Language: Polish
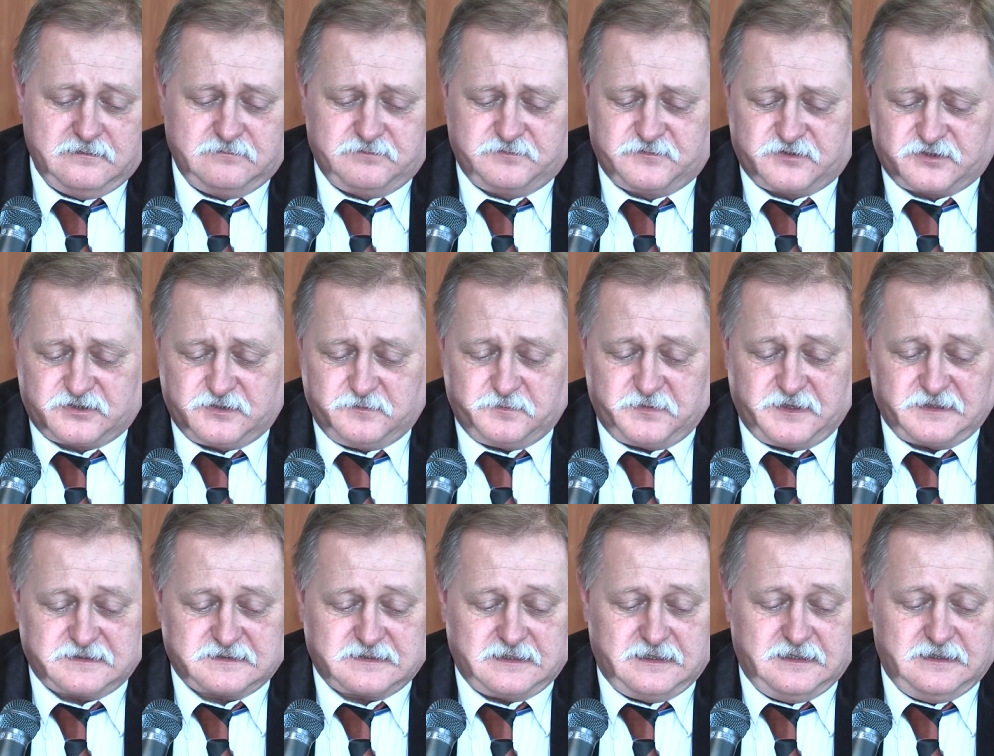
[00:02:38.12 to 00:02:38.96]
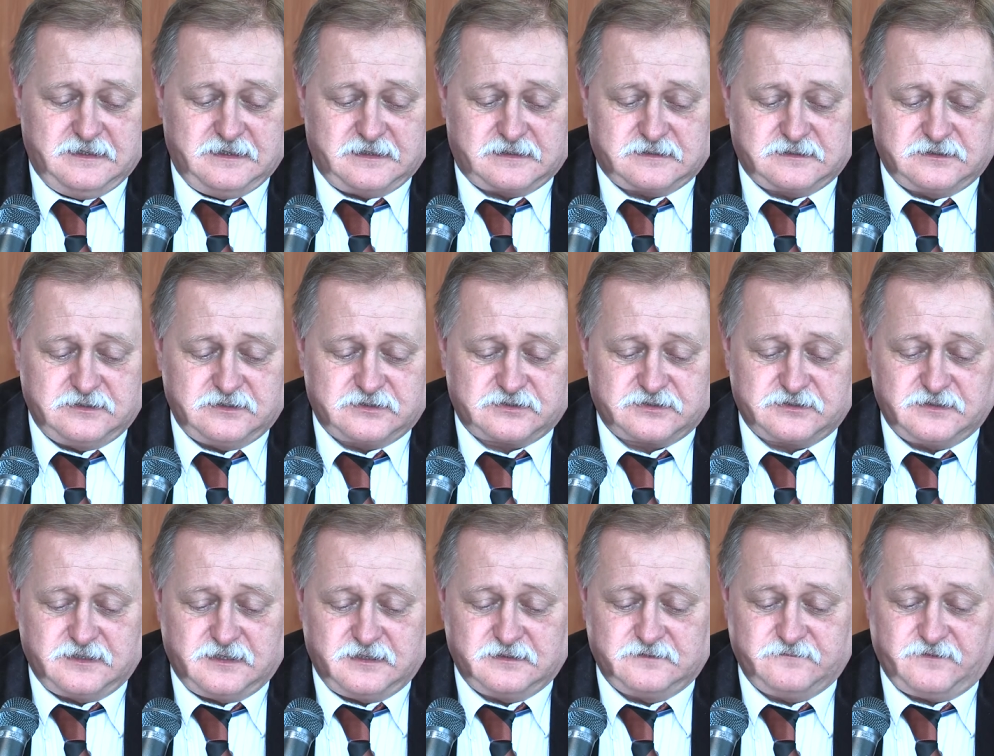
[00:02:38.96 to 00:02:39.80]
trzy piece
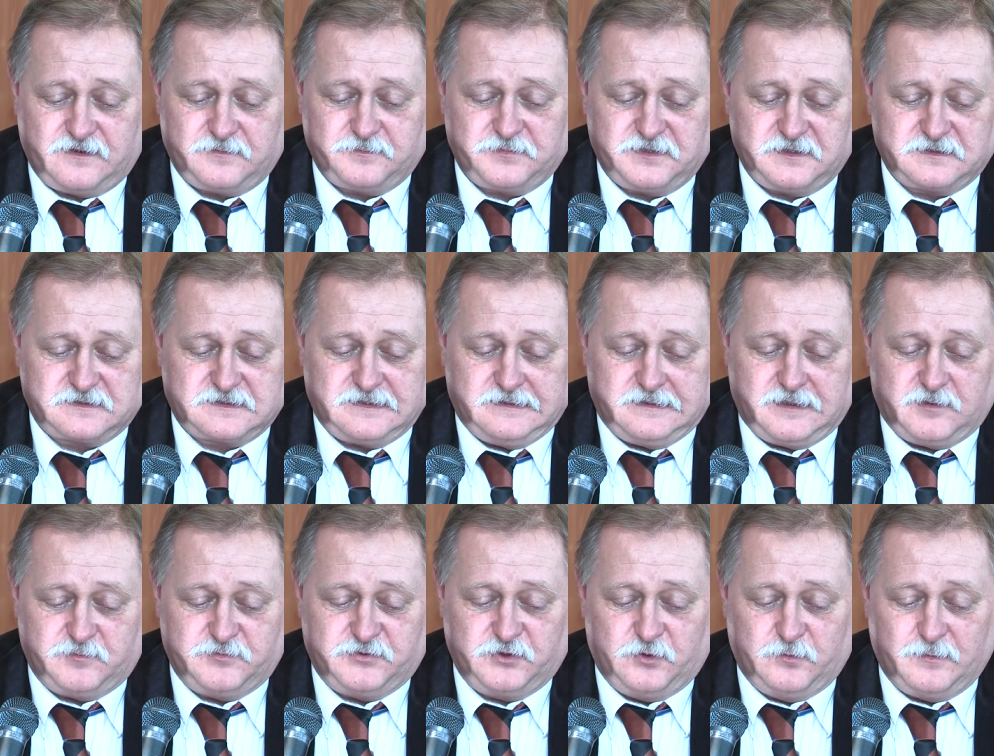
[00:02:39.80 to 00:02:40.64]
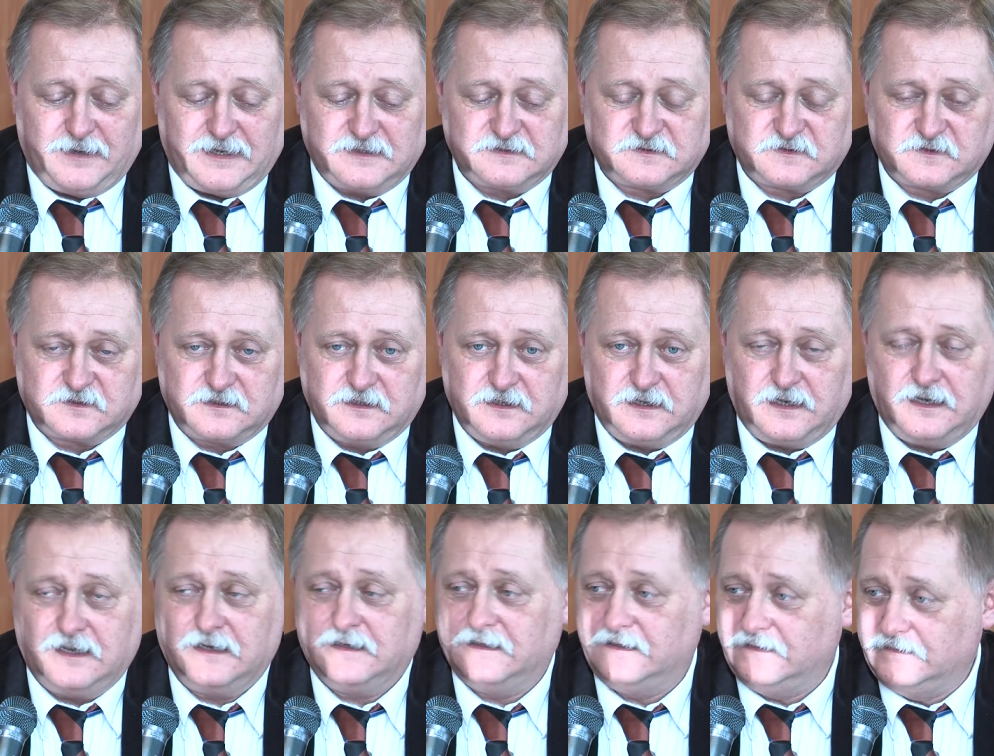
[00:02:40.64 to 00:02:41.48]
elektryczne, dwa piece na biomasę,
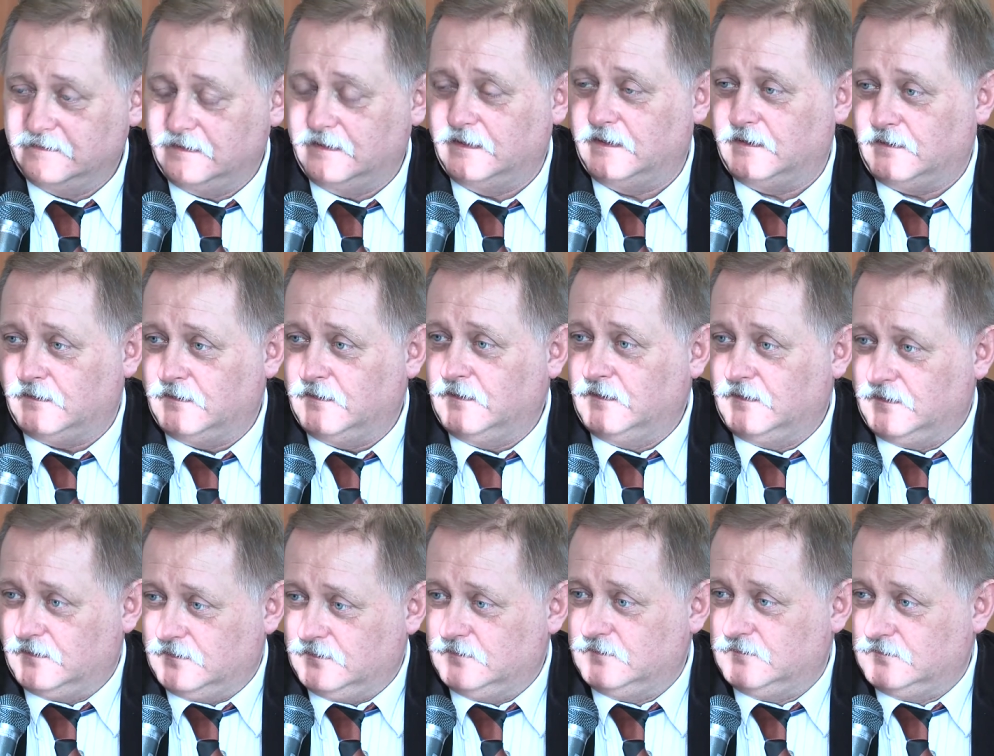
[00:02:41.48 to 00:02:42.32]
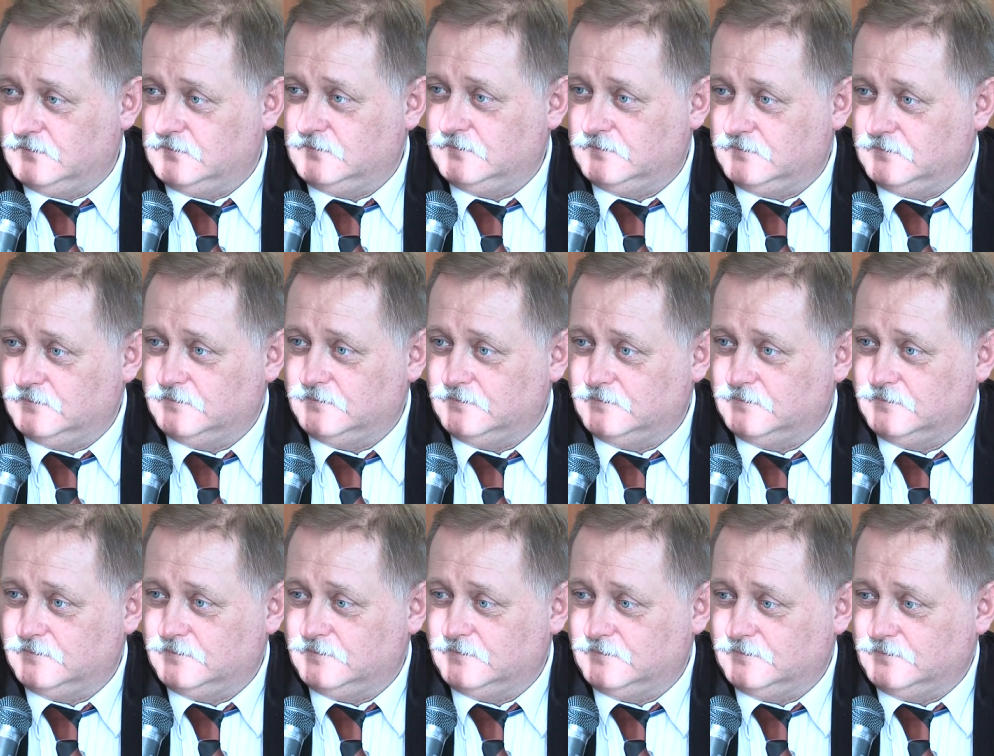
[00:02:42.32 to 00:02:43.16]
ale nie Y,
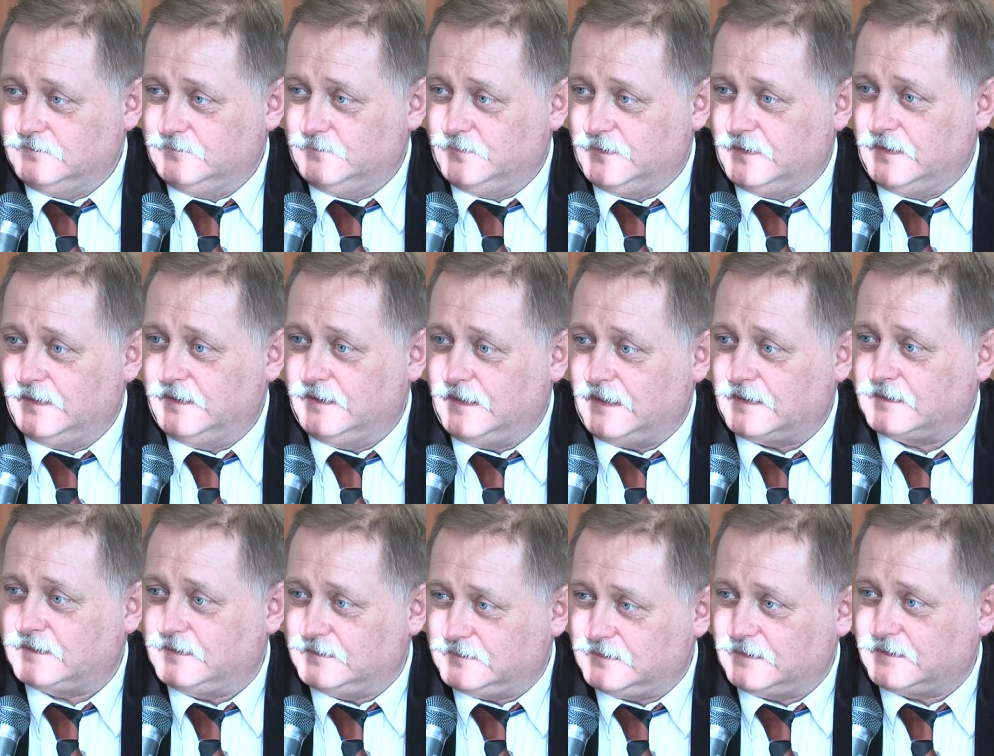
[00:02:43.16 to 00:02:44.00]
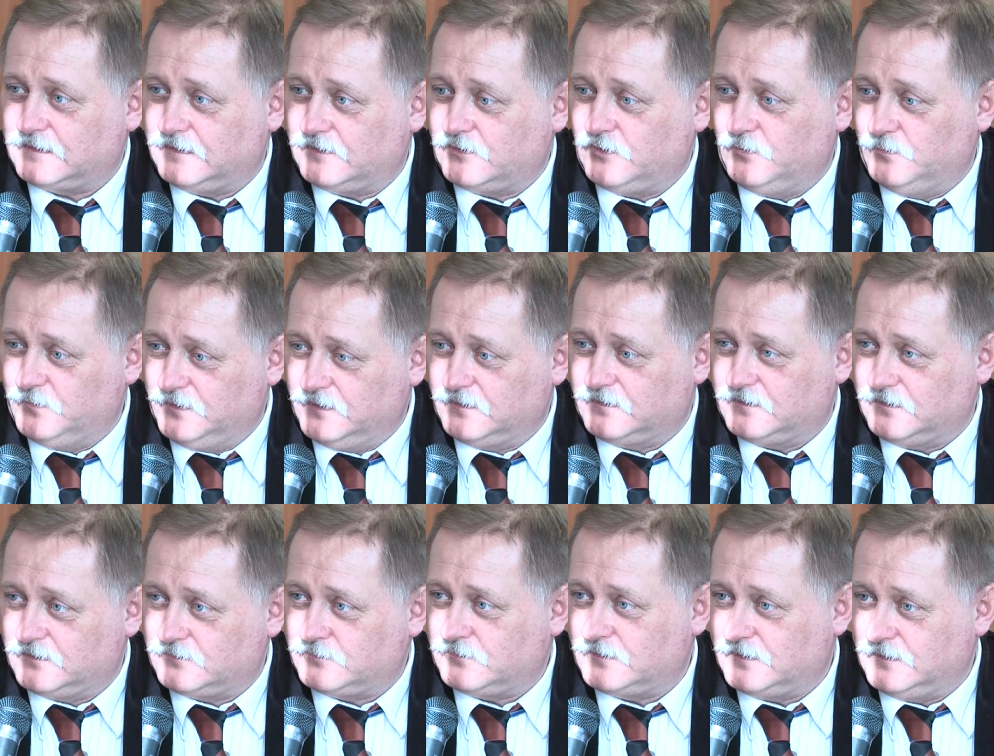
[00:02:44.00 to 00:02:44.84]
y, y, byle jakie takie
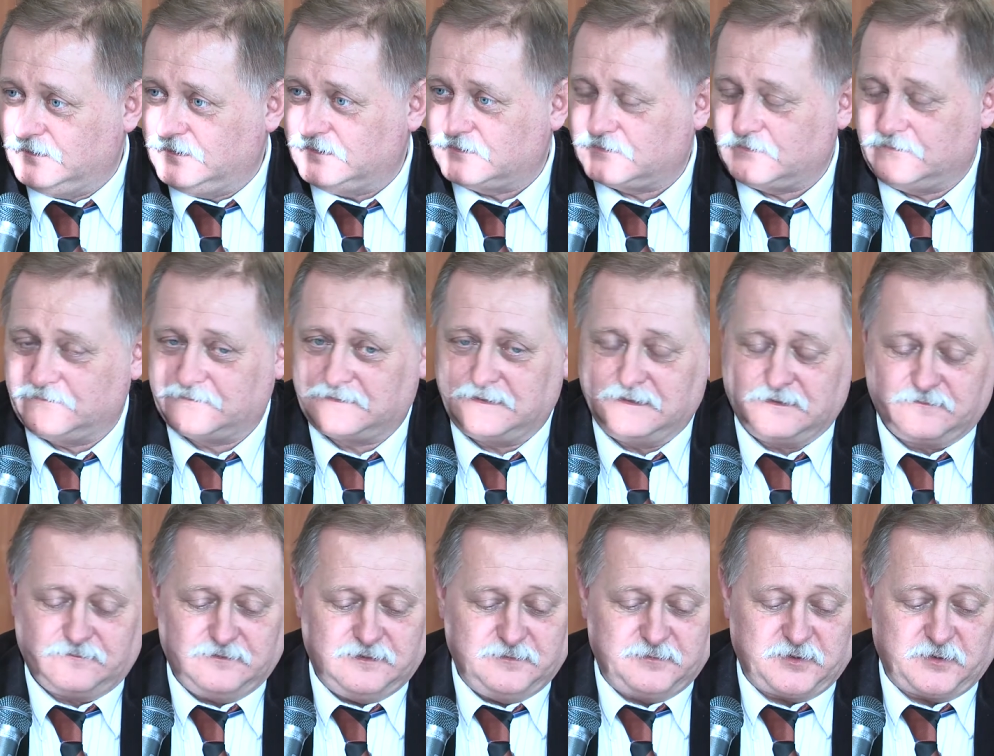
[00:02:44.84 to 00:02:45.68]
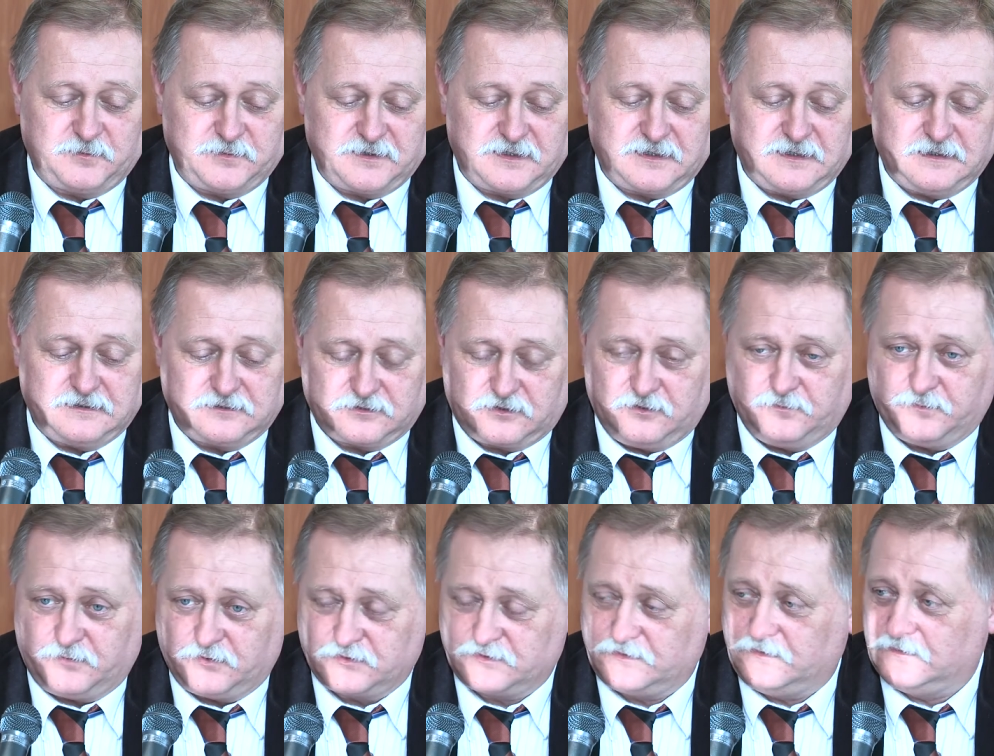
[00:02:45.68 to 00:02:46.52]
kominki, które nie są w tej chwili popierane, tylko
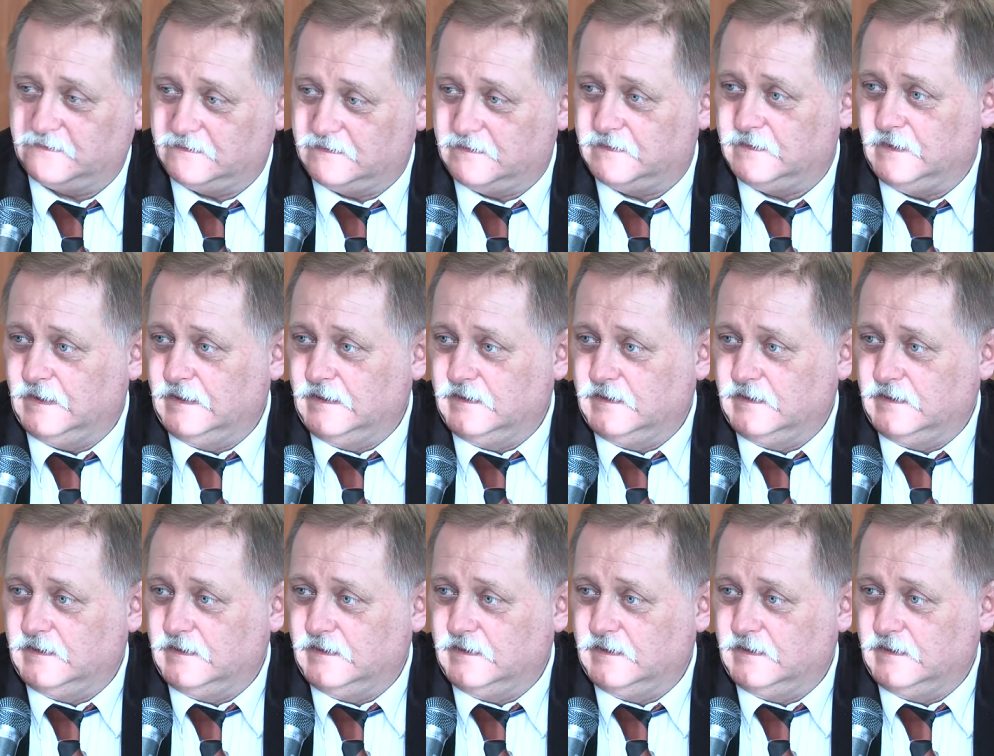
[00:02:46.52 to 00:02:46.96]
porządne,